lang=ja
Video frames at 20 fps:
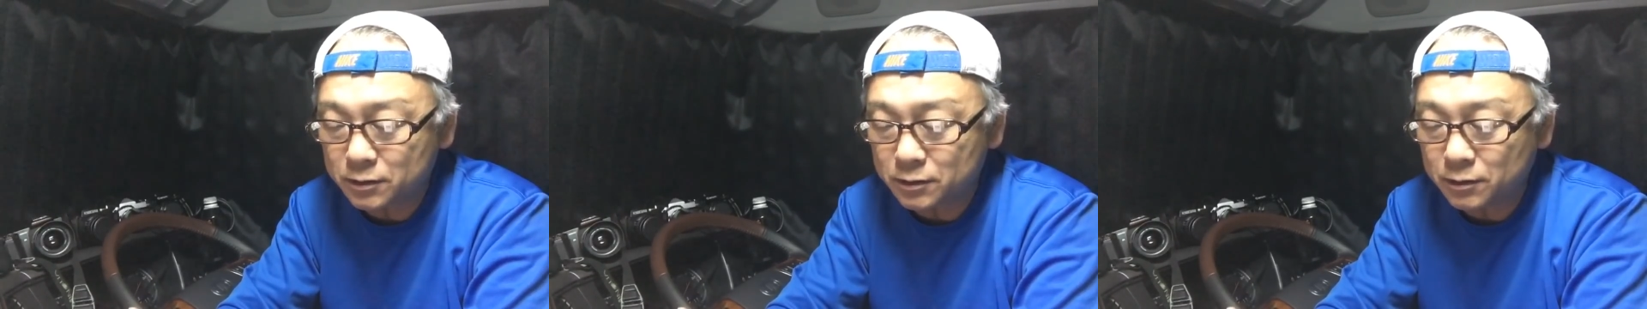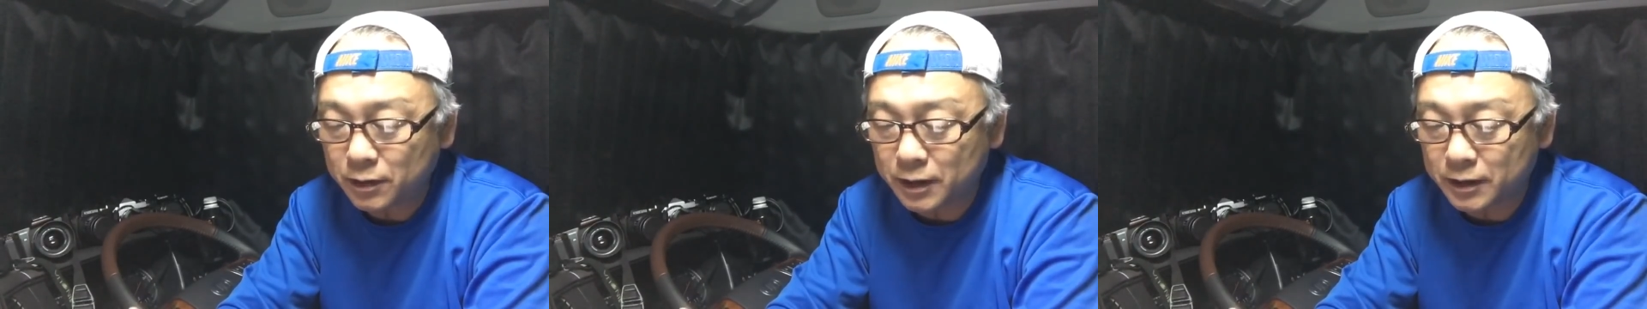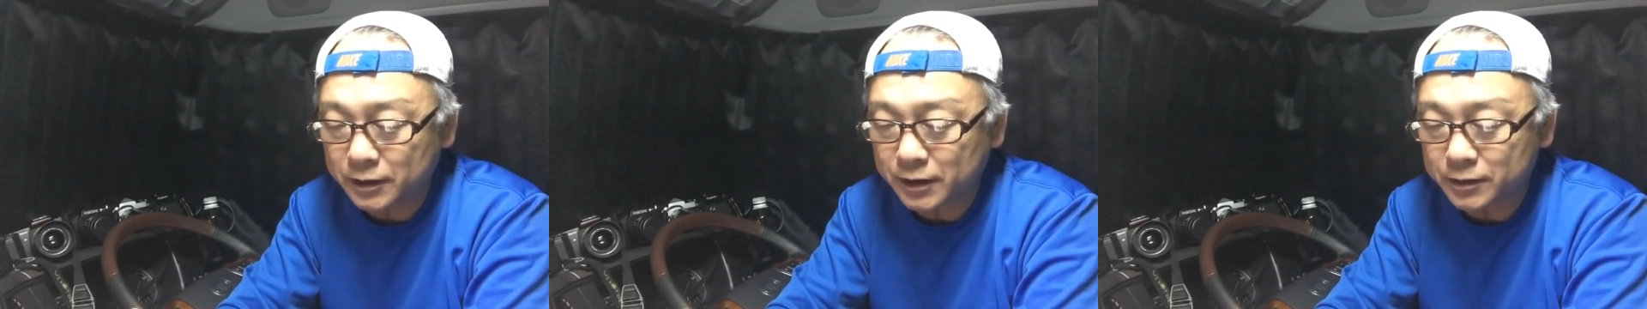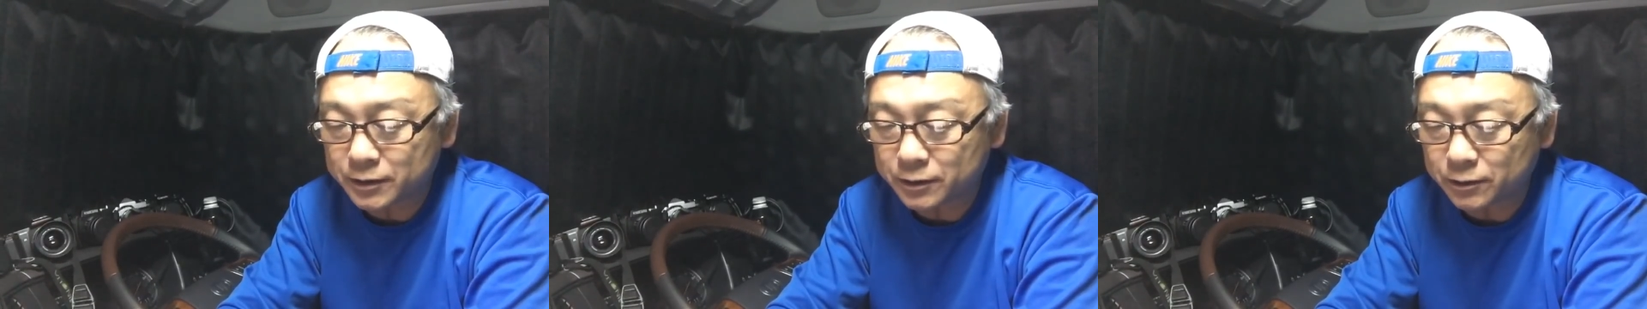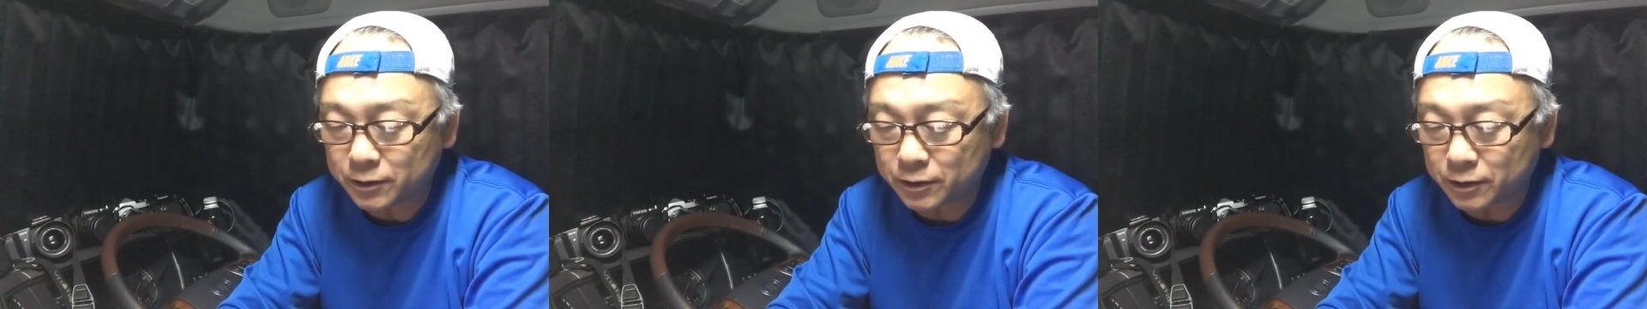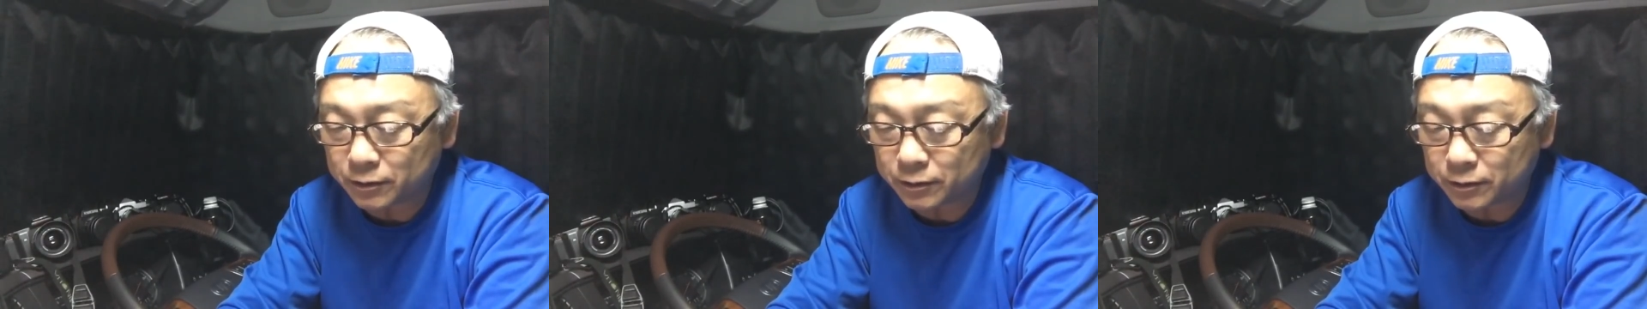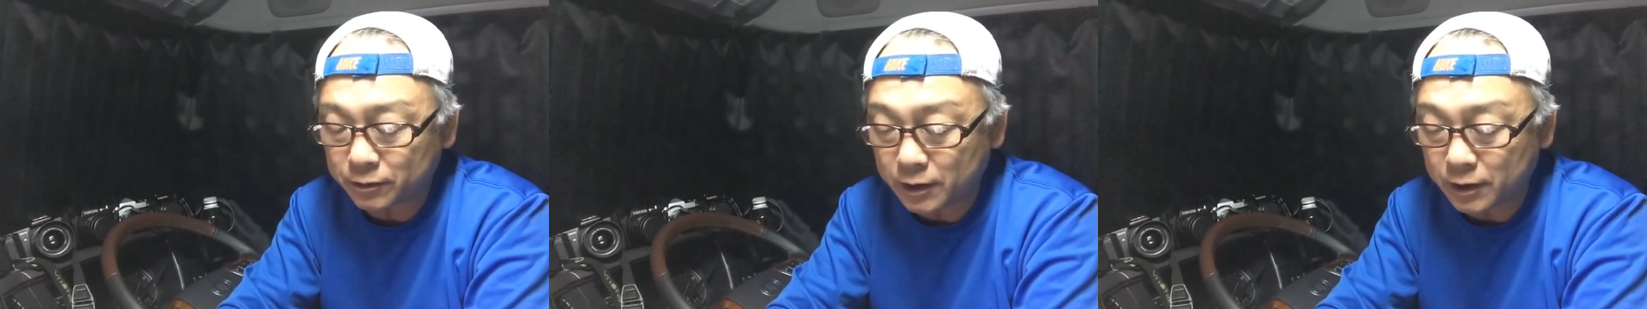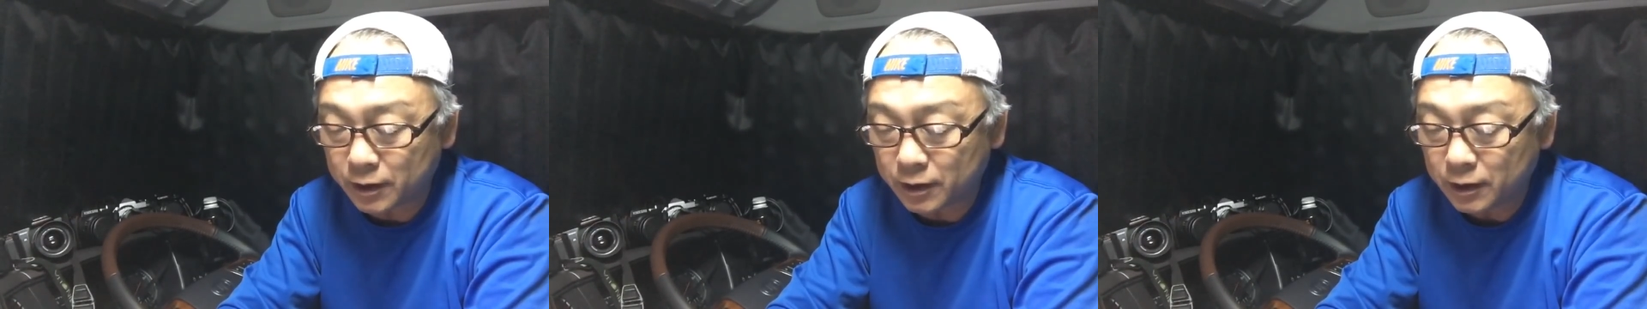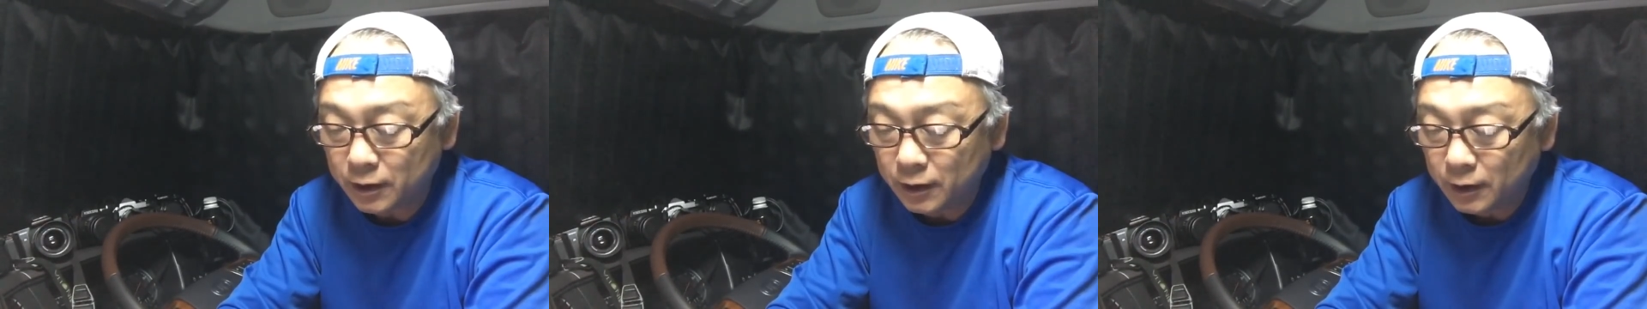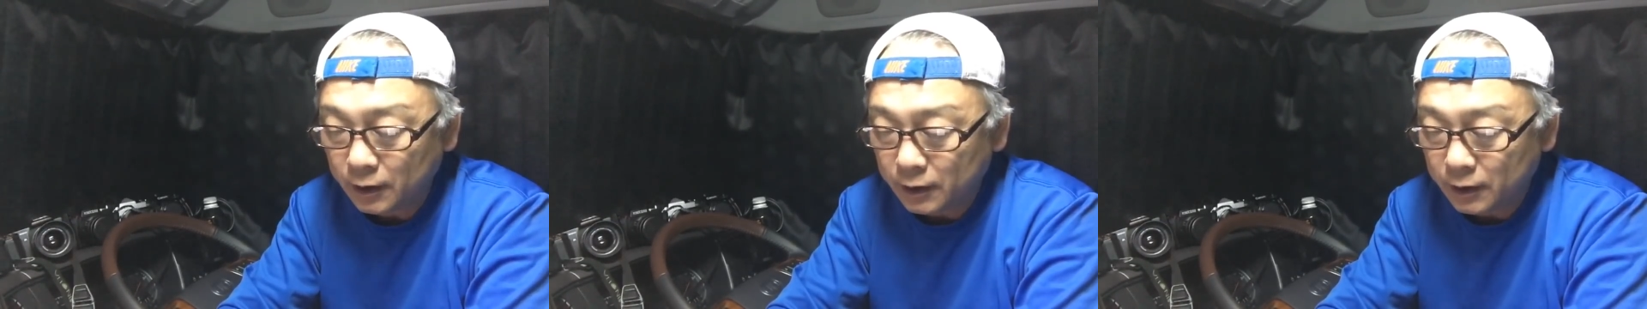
の花園ということで、